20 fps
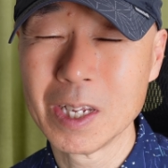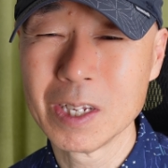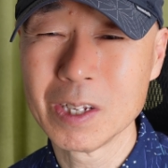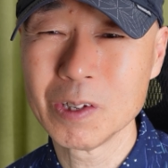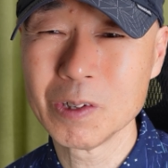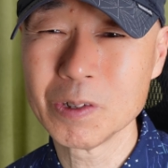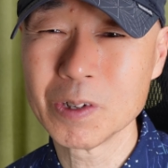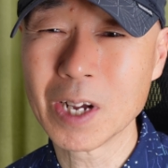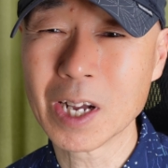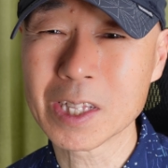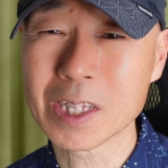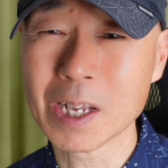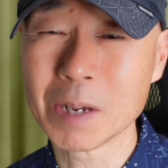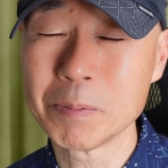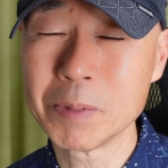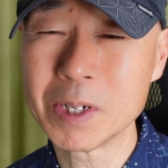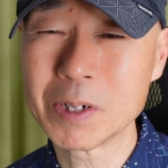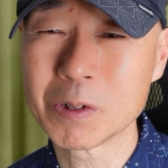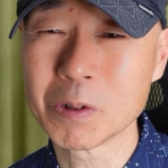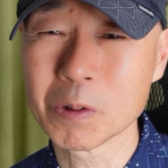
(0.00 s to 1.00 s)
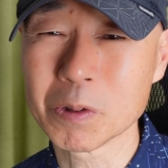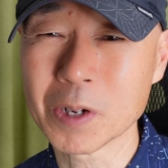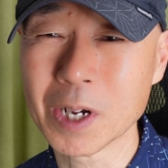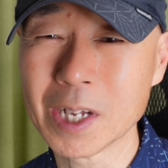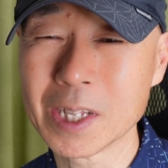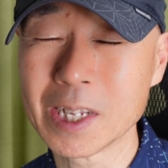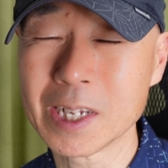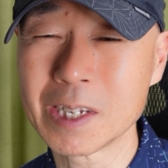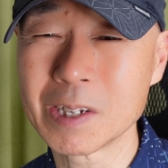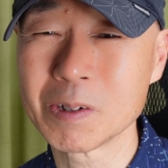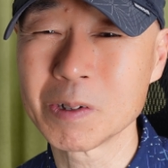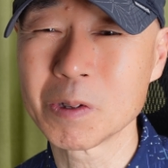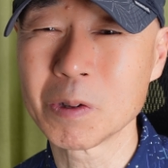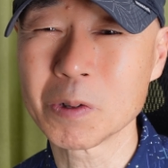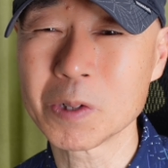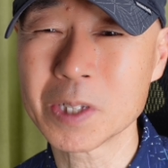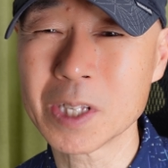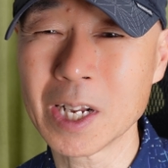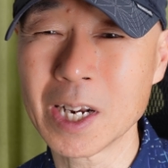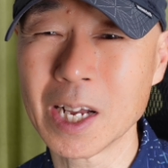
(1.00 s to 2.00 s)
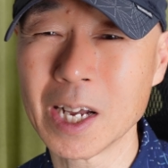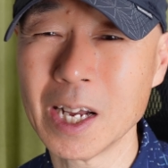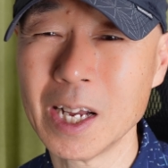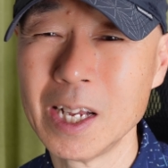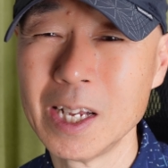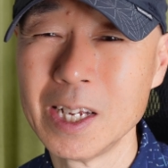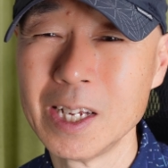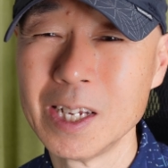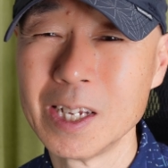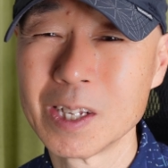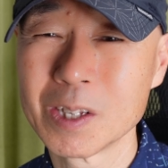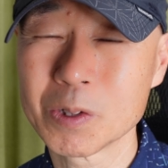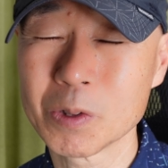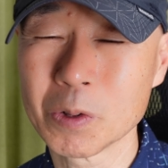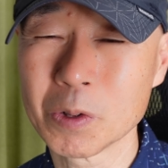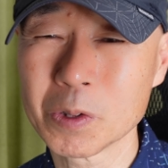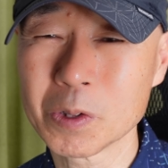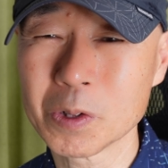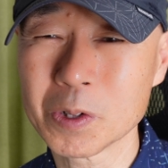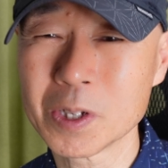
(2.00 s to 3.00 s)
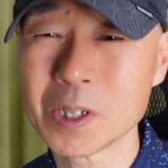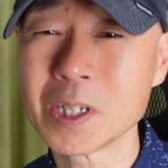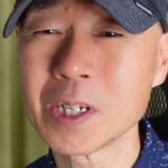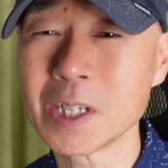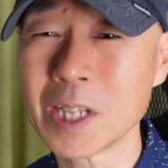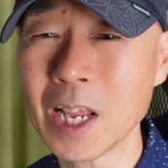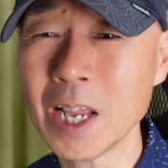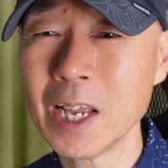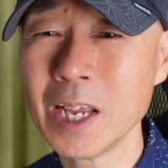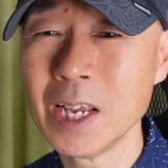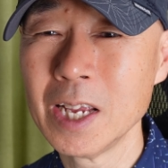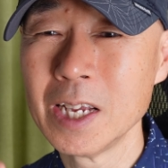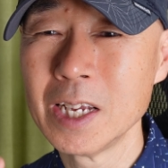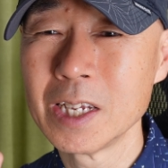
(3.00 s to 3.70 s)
夕方見ることができるとしたら、その時にね、